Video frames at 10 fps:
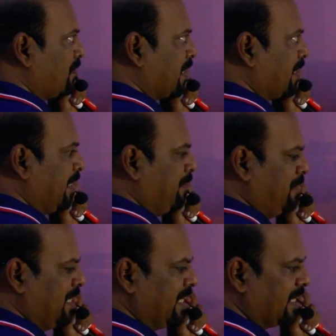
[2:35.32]
ரைட்
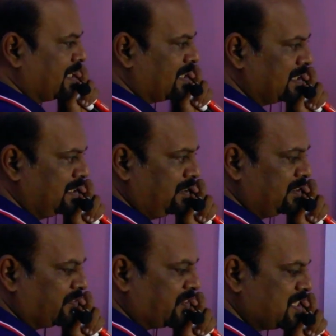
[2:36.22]
எம்டிஐ அது
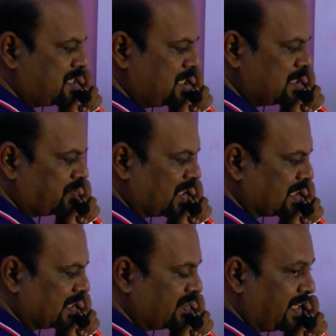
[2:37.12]
இந்த ஃபஸ்ட்டு ஷிஃப்ட்டில்
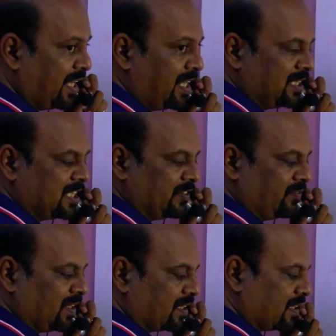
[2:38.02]
அதாவது ஏ எந்த
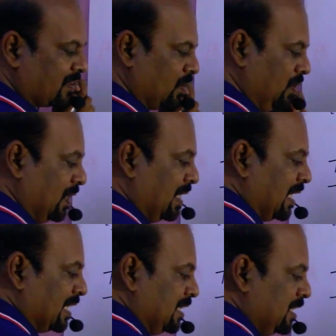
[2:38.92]
ஷிஃப்ட்டில் இருக்காரோ
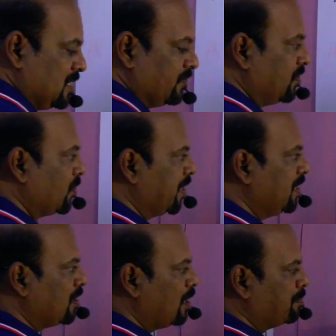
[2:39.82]
அந்த ஷிஃப்டோடைய
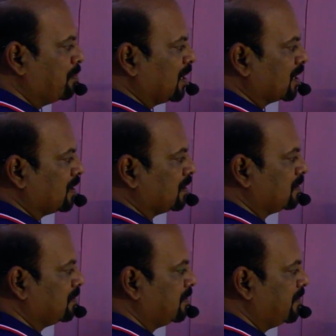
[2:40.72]
டாப் மார்க்கு
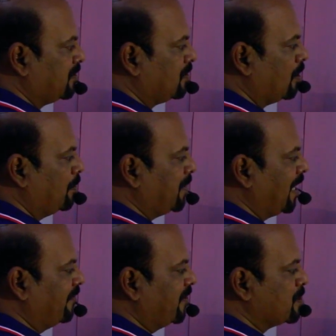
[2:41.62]
டாப்
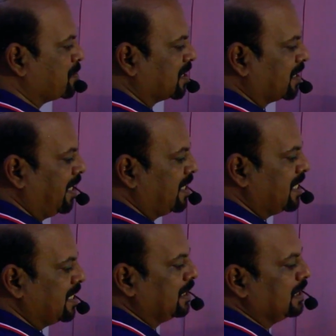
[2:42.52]
ஆவரேஜ் மார்க்
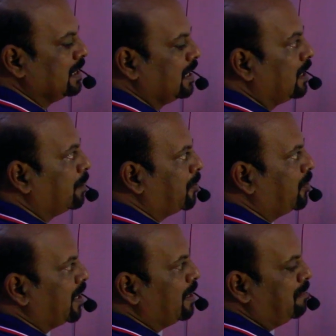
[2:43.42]
எயிட்டி
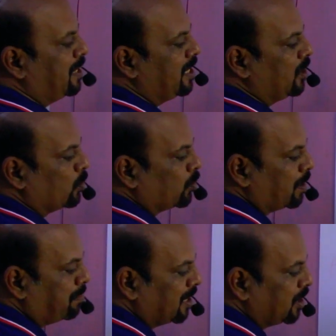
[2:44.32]
அப்புறம் எம்ஐக்யூ
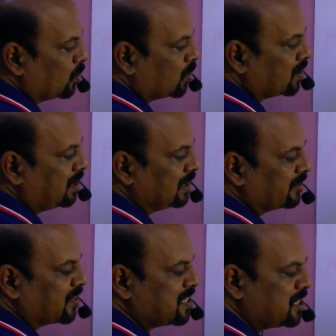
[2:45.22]
எம்ஐக்யூன்றது
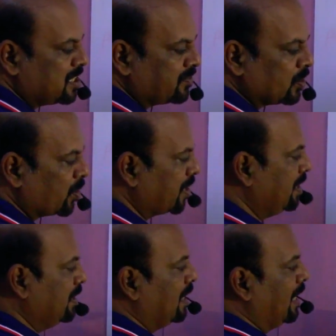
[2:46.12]
அந்த ஃபஸ்ட்டு ஷிஃப்டோடைய
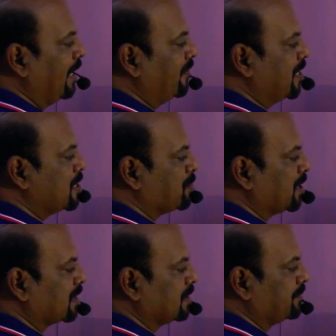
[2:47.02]
ஆவரேஜ்
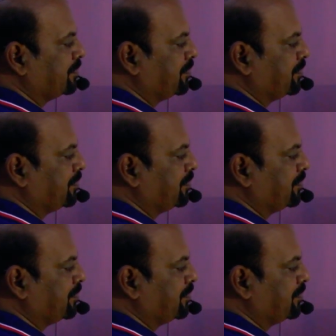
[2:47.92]
மார்க்